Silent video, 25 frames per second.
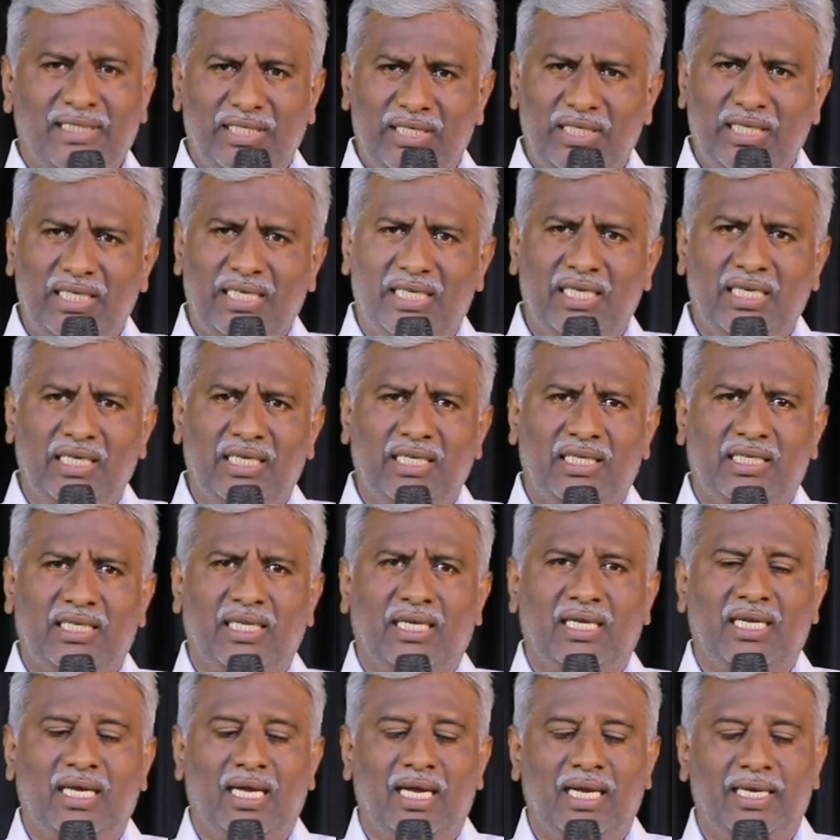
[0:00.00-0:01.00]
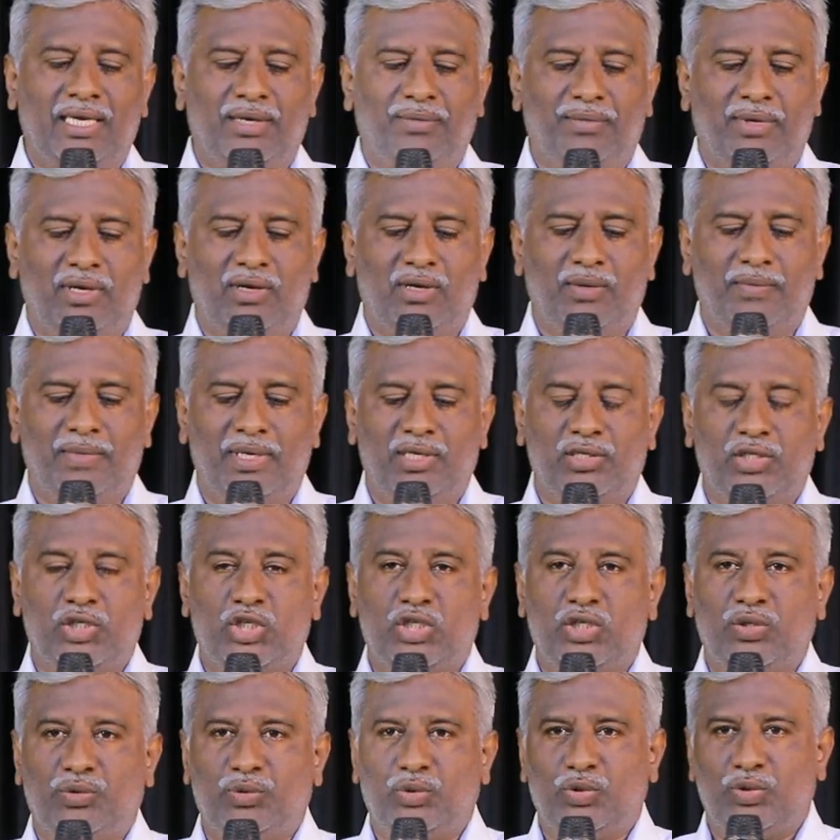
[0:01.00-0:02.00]
ఎందుకు ఇంతగా ఆయన మనకు
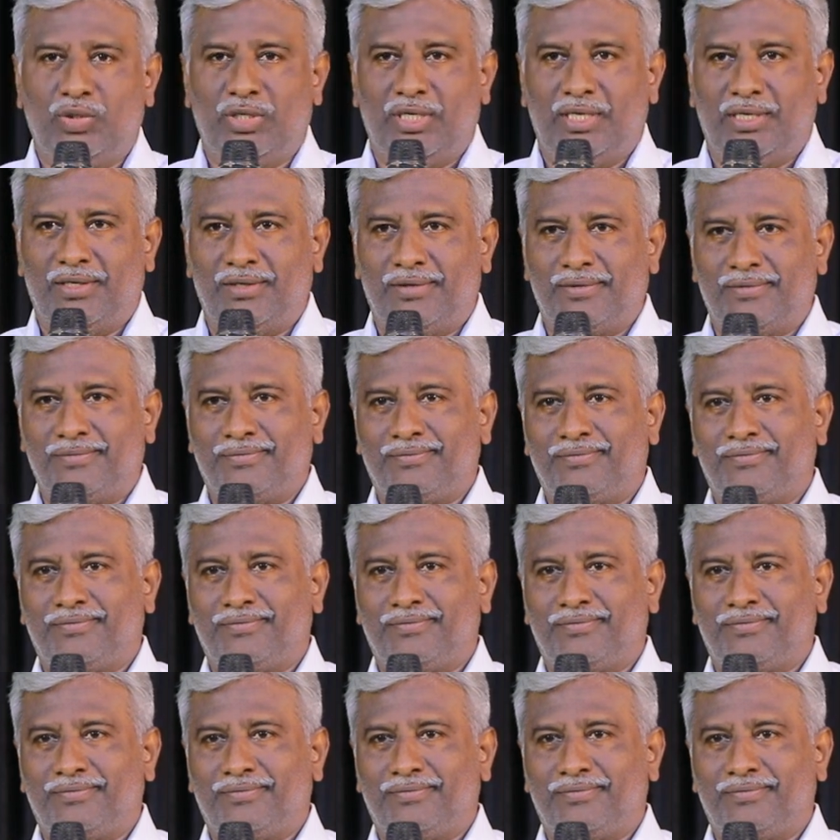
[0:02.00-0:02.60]
చెబుతున్నాడు